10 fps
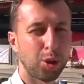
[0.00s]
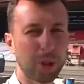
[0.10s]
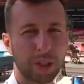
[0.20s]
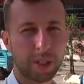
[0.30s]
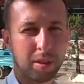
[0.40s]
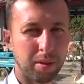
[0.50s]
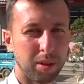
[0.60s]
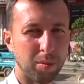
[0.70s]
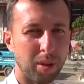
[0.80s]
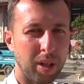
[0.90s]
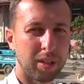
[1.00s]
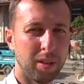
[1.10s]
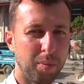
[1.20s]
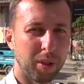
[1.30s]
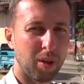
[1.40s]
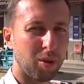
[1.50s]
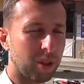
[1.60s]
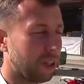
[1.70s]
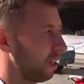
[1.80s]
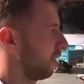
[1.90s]
решили зайти в один магазин по
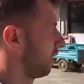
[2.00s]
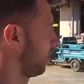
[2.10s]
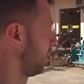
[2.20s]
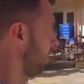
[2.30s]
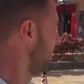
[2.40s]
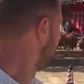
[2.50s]
дороге э,